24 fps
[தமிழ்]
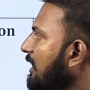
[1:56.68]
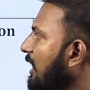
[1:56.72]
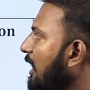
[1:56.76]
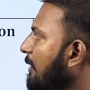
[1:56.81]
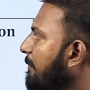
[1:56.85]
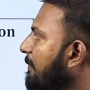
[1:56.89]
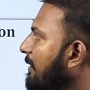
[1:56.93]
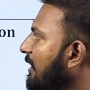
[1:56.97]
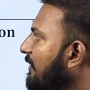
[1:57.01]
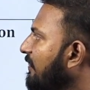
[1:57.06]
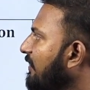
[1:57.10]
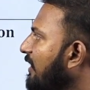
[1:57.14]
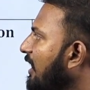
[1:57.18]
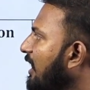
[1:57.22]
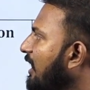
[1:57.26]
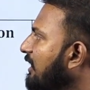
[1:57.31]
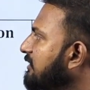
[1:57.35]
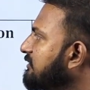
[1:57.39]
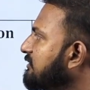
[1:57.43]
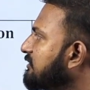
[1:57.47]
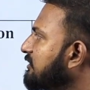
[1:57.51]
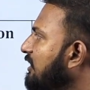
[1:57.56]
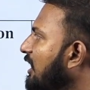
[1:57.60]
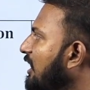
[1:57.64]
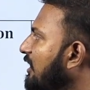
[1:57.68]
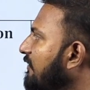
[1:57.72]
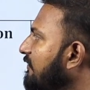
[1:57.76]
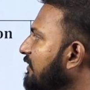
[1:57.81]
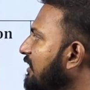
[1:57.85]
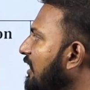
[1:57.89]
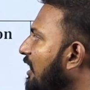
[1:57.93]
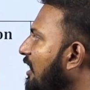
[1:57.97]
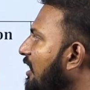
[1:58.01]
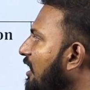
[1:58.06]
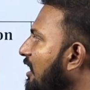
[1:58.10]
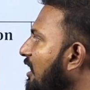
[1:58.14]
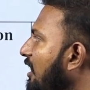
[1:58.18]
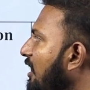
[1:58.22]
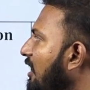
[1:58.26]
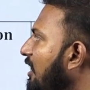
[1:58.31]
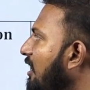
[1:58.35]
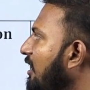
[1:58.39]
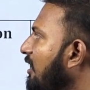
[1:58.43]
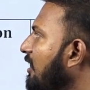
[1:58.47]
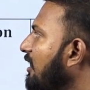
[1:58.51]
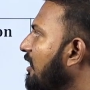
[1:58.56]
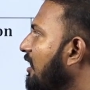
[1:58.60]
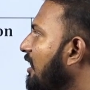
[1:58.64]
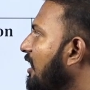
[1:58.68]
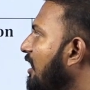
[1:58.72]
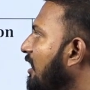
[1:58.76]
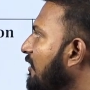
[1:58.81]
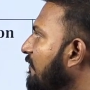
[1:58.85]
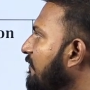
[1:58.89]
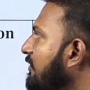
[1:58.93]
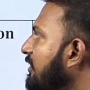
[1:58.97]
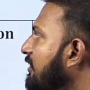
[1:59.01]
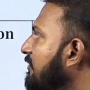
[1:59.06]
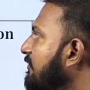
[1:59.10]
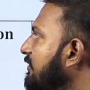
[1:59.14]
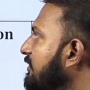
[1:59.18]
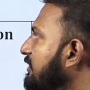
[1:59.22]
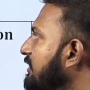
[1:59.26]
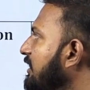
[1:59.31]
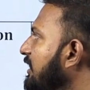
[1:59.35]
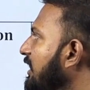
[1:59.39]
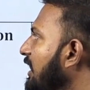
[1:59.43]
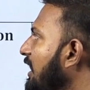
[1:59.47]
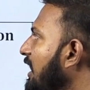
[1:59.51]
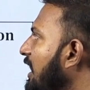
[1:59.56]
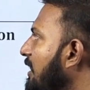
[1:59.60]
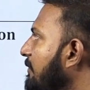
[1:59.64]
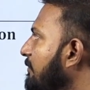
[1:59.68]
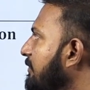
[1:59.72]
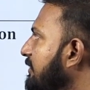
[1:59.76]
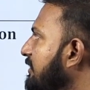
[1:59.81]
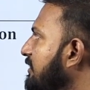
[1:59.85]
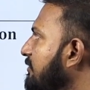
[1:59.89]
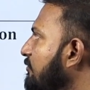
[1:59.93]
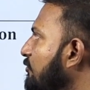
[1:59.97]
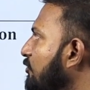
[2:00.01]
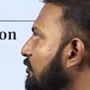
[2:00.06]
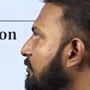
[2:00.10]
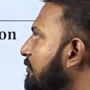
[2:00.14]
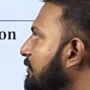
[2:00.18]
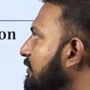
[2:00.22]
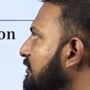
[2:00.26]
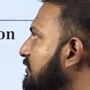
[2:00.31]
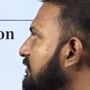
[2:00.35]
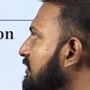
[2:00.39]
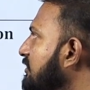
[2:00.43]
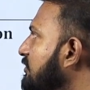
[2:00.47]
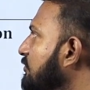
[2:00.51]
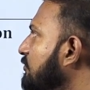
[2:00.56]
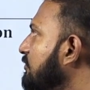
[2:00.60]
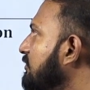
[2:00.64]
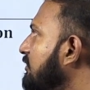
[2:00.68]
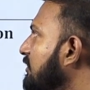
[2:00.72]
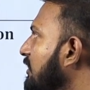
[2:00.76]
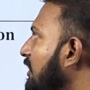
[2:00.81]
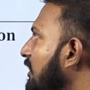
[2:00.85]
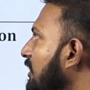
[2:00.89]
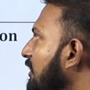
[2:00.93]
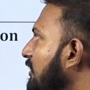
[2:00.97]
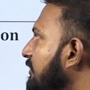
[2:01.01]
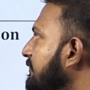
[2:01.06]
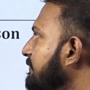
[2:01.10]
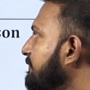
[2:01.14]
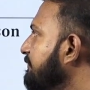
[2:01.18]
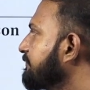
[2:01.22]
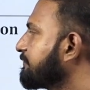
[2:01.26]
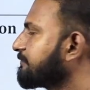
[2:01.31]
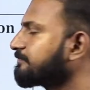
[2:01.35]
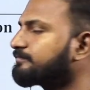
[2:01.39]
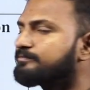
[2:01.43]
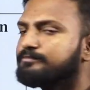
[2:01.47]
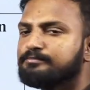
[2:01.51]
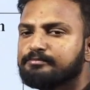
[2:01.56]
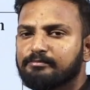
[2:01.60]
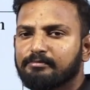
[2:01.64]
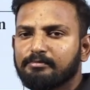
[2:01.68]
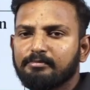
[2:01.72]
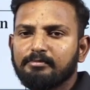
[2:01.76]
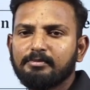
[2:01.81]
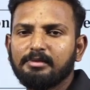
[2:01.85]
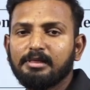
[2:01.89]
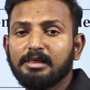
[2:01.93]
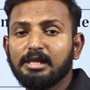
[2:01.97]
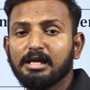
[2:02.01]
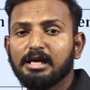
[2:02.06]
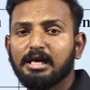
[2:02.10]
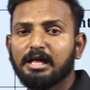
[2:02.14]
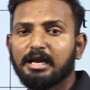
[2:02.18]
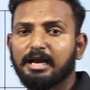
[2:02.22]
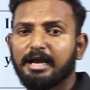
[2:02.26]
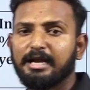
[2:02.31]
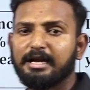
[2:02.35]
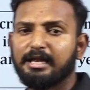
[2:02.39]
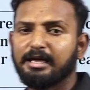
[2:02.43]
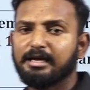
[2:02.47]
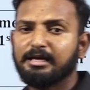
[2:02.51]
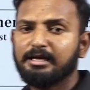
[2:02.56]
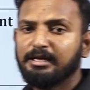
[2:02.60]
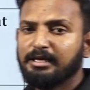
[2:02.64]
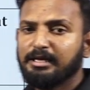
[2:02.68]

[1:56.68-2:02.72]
அப்போ அந்த அஞ்சாவது ஆள் அவருக்கு வந்து ஐம்பத்தி மூணு பர்சன்டேஜ் கொடுத்துருக்காங்க ரைட்டு